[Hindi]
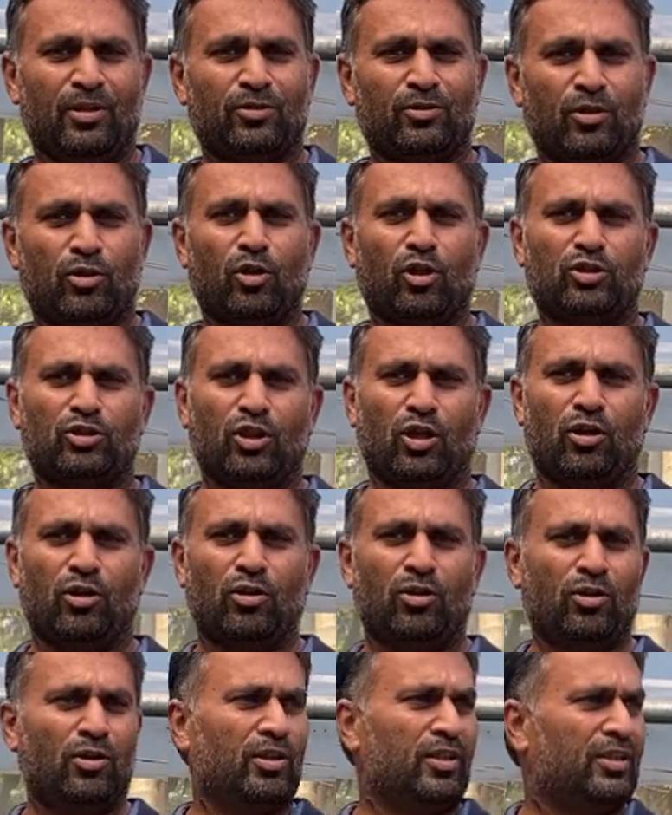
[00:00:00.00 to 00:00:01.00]
तो दोस्तों
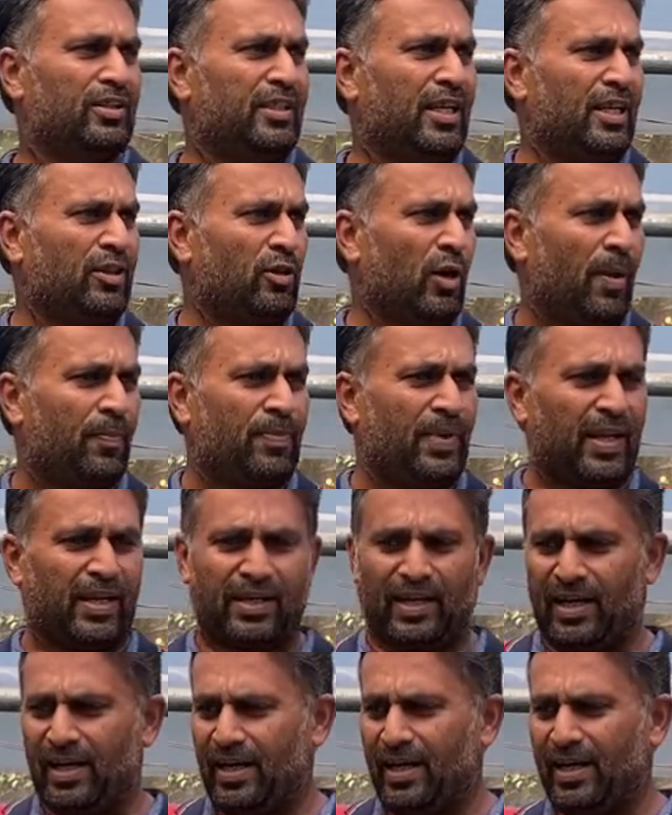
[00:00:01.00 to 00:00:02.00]
ये जो आप देख
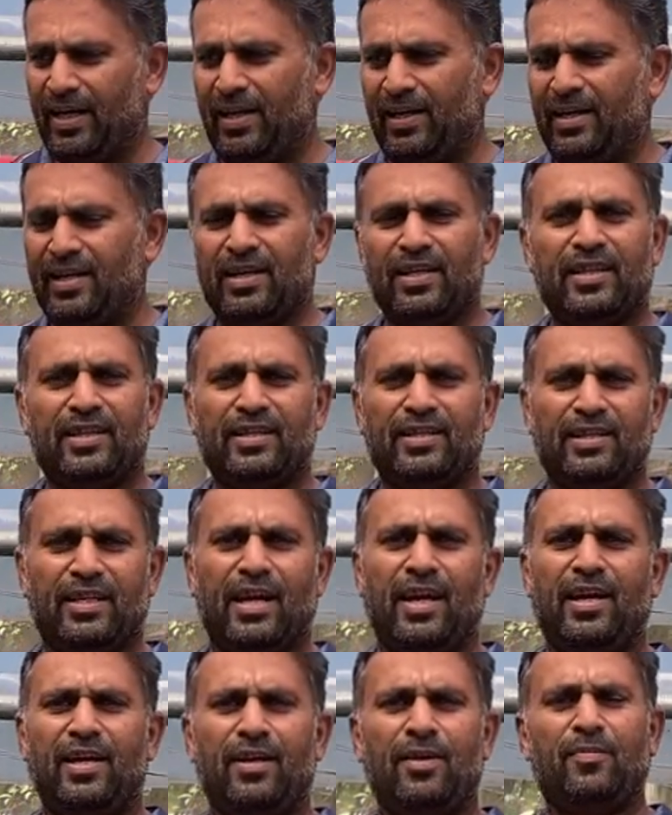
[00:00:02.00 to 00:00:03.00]
रहे हैं ये
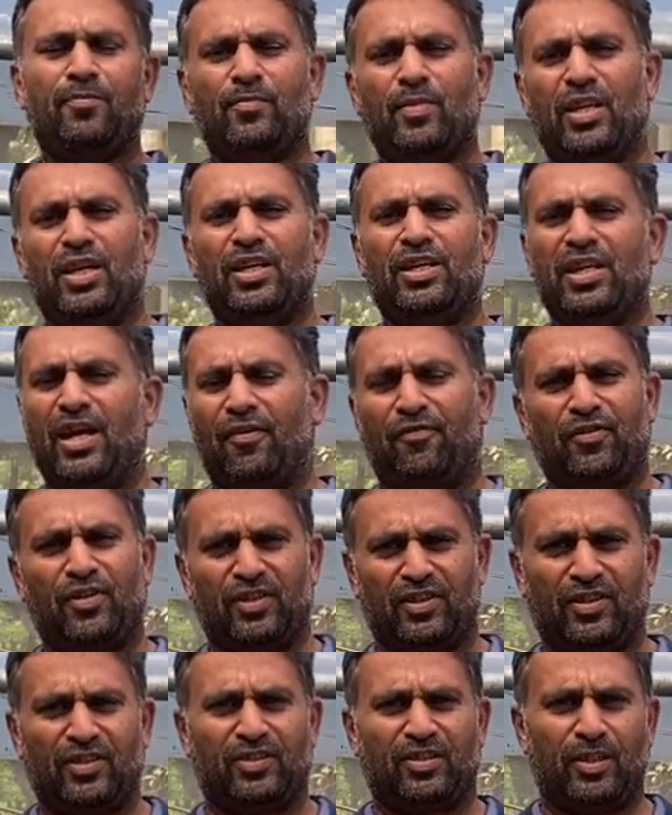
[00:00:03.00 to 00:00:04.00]
मेरी डीएफटी
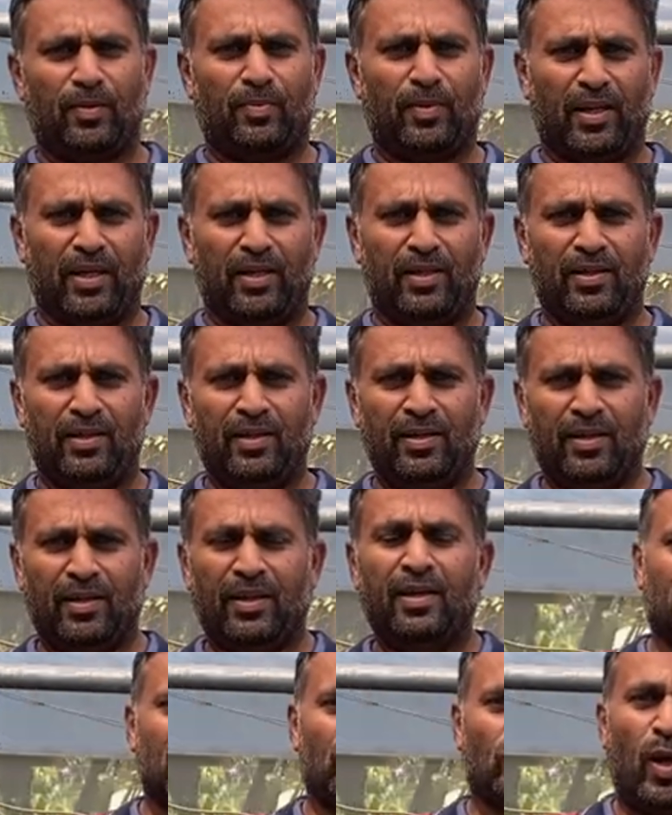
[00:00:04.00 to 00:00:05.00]
सिस्टम है
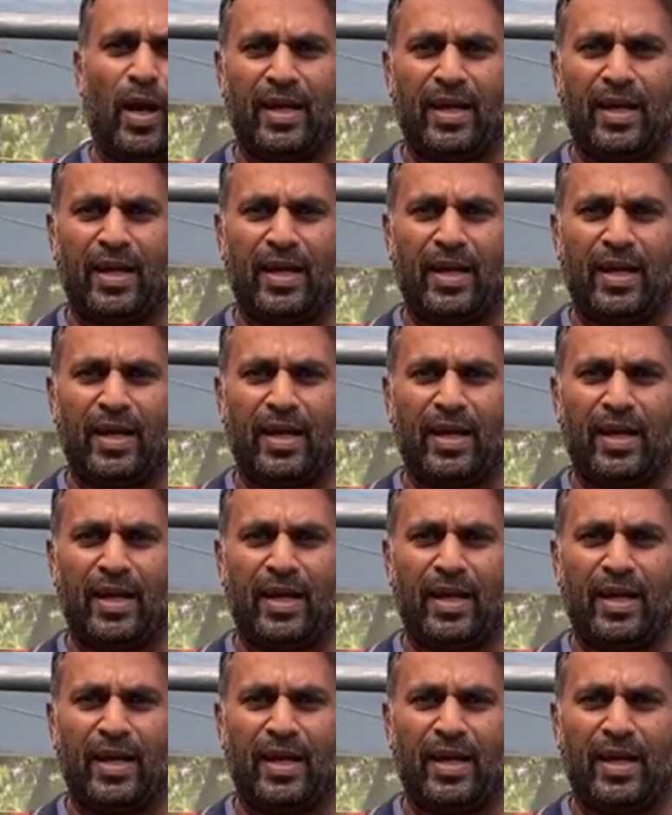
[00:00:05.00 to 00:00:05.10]
तो